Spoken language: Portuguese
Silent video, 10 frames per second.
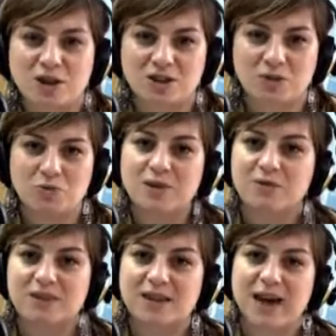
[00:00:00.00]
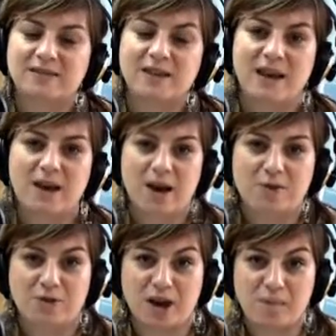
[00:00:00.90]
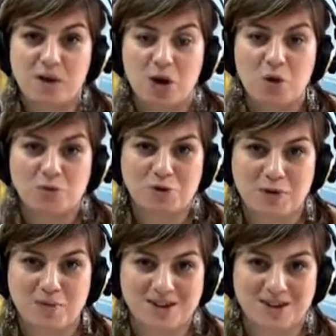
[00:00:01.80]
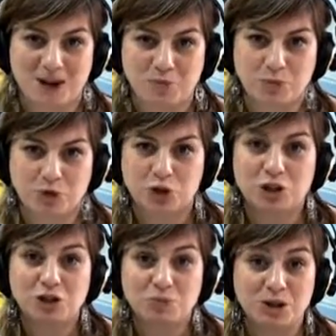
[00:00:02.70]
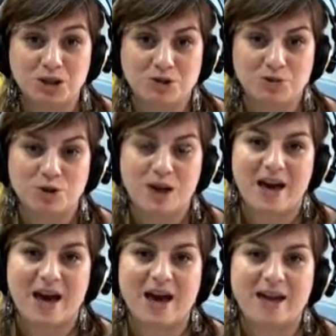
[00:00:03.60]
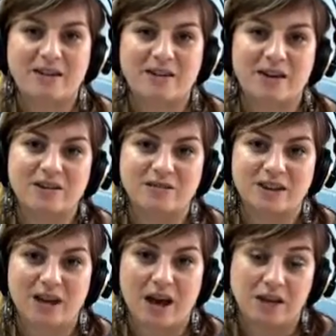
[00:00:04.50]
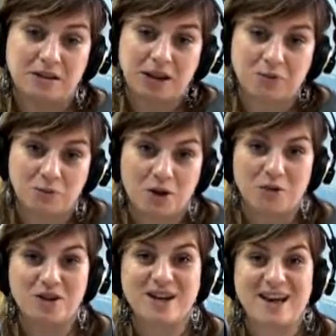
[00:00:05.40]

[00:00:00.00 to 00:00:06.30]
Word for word: horas na Universidade FM, programa que será depois transmitido em, eh, dire... em direto, não,